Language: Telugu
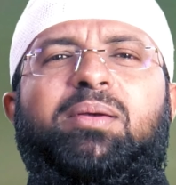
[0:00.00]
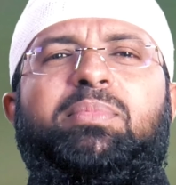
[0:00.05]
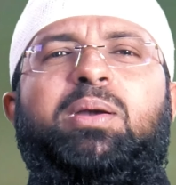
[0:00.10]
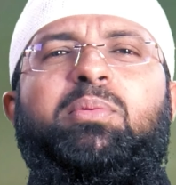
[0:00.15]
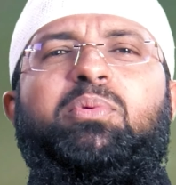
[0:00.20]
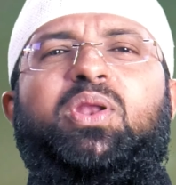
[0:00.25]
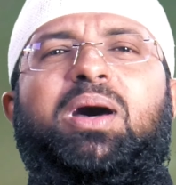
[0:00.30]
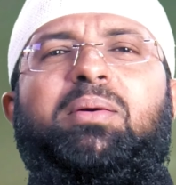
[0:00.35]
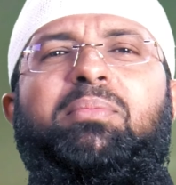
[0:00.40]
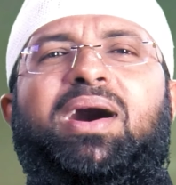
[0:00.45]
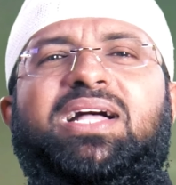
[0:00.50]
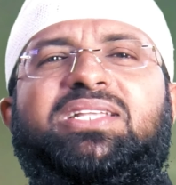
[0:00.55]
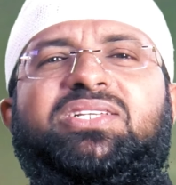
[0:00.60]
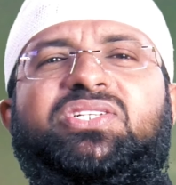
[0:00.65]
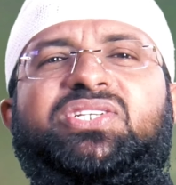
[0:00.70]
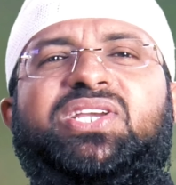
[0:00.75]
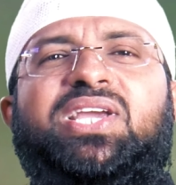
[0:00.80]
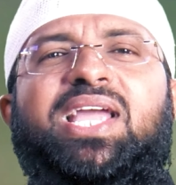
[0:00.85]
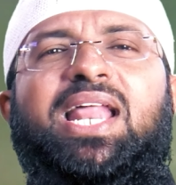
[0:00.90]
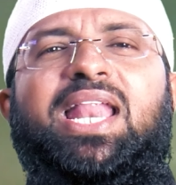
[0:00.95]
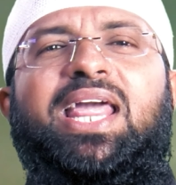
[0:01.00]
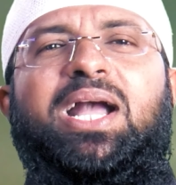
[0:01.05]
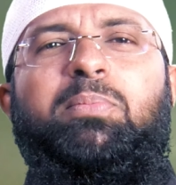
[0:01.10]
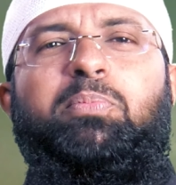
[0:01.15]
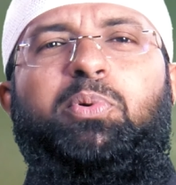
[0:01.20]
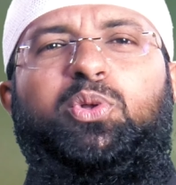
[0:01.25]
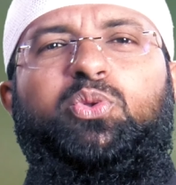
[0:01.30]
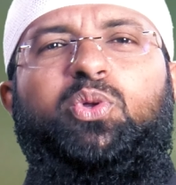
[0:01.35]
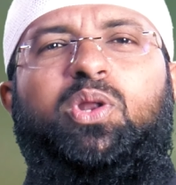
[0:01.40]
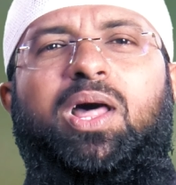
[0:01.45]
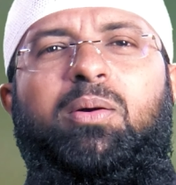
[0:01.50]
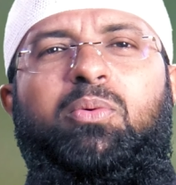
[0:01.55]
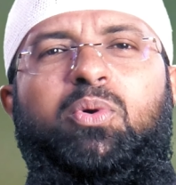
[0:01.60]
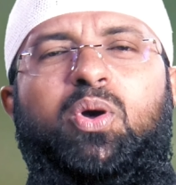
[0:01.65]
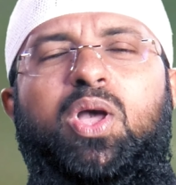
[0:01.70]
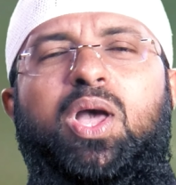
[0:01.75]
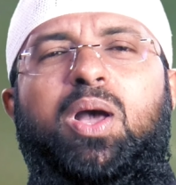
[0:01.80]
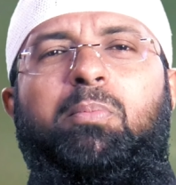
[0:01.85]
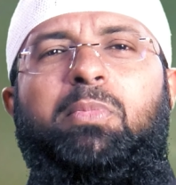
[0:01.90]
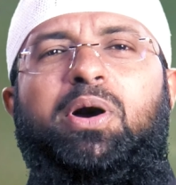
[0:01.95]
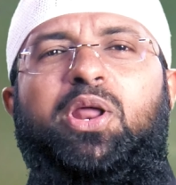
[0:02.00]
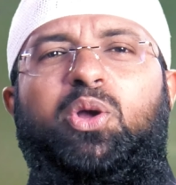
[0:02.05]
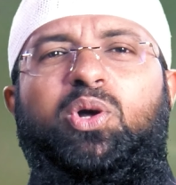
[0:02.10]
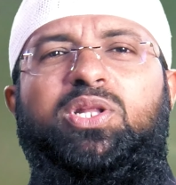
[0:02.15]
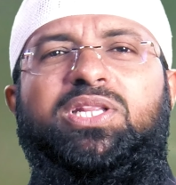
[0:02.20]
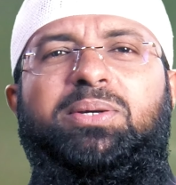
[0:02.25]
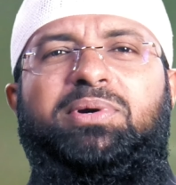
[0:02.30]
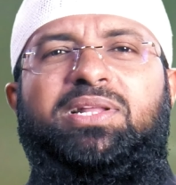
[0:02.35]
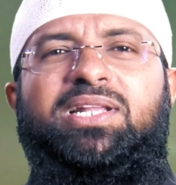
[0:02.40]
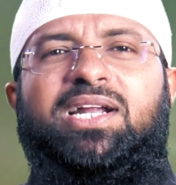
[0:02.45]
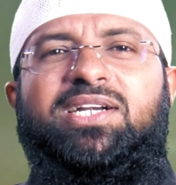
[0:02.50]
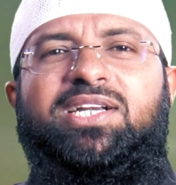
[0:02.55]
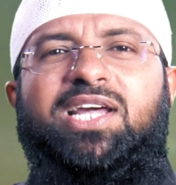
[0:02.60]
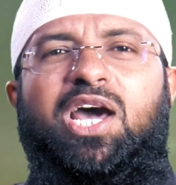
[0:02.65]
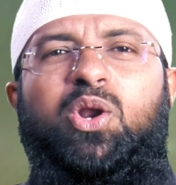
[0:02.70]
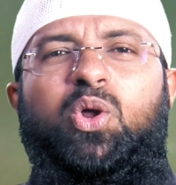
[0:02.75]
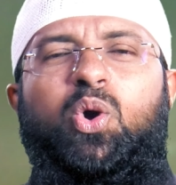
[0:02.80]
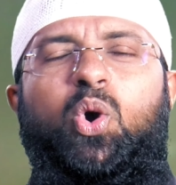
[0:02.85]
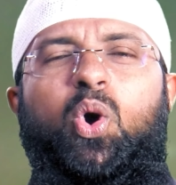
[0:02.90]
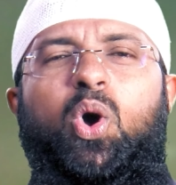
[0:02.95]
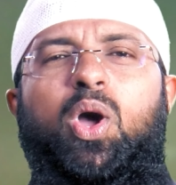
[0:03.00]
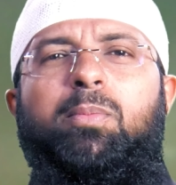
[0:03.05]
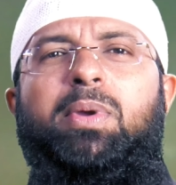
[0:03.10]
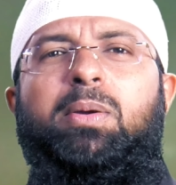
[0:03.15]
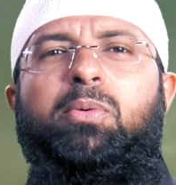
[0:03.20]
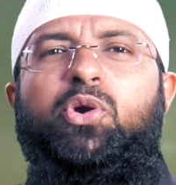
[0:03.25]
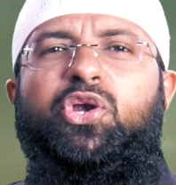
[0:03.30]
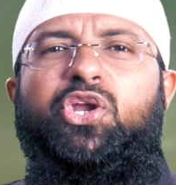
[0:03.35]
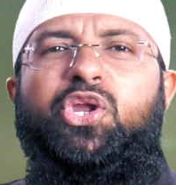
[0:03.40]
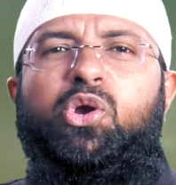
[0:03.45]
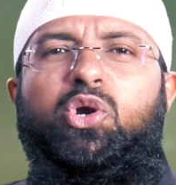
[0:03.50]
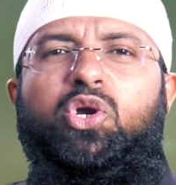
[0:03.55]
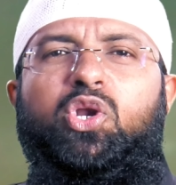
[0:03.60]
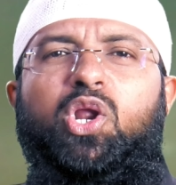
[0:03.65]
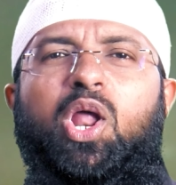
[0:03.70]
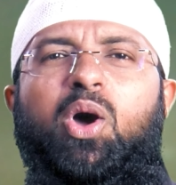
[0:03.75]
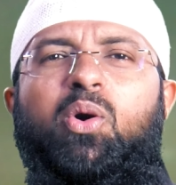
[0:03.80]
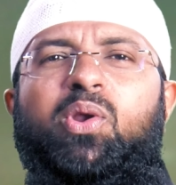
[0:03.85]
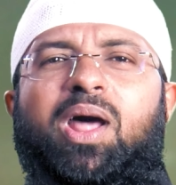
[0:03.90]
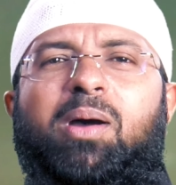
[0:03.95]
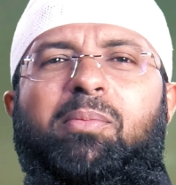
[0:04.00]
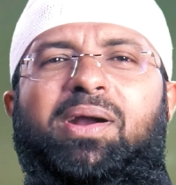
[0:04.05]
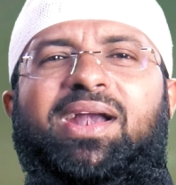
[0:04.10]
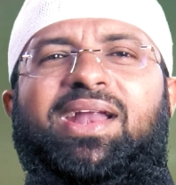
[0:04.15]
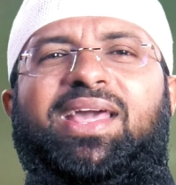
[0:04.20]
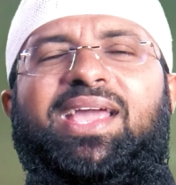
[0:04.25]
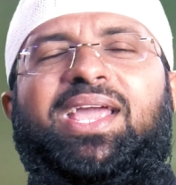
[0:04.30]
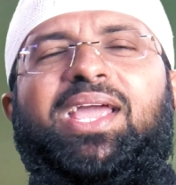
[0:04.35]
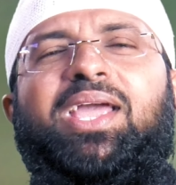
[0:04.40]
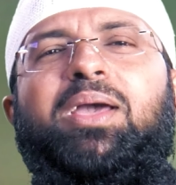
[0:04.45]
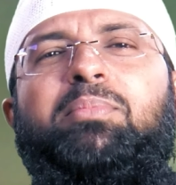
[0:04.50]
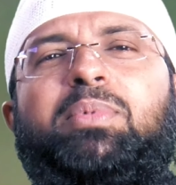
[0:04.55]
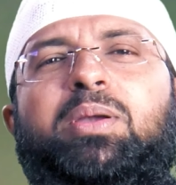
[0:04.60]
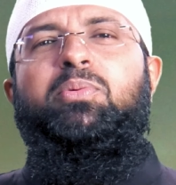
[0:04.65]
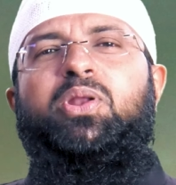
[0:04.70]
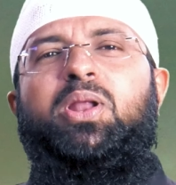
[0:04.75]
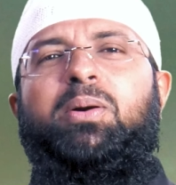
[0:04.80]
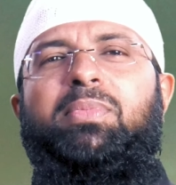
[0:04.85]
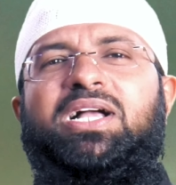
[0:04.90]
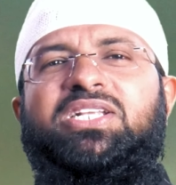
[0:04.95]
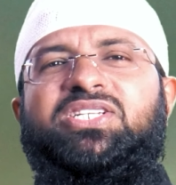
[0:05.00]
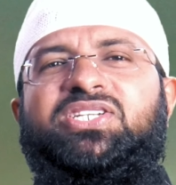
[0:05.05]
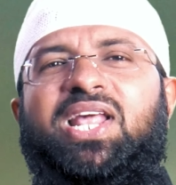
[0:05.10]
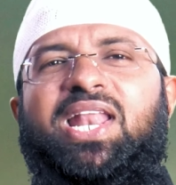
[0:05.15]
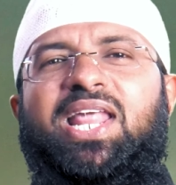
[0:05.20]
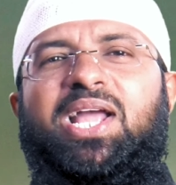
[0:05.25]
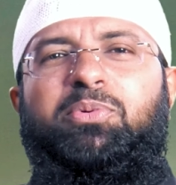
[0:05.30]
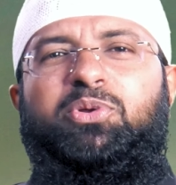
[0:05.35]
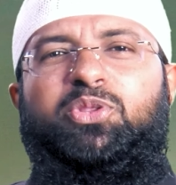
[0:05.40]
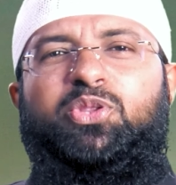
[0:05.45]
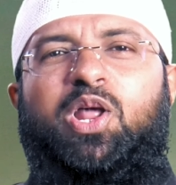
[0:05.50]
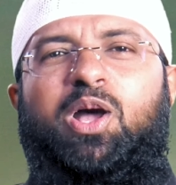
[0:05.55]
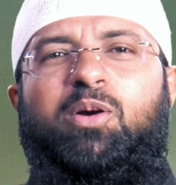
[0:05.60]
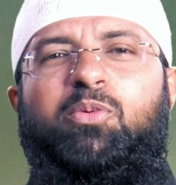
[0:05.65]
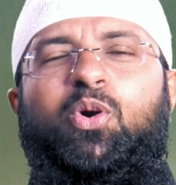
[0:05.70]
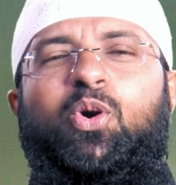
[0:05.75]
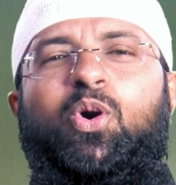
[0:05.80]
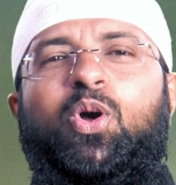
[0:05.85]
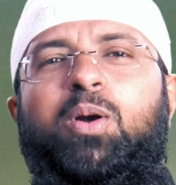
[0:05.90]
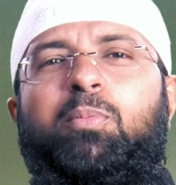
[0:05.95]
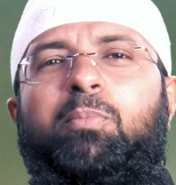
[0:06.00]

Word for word: మేము నమాజ్ చేయలేకపోతున్నాము మరికొంతమంది అంటారు మేము డ్యూటీలో ఉన్నామండి మేము నమాజ్ చేయలేకపోతున్నాము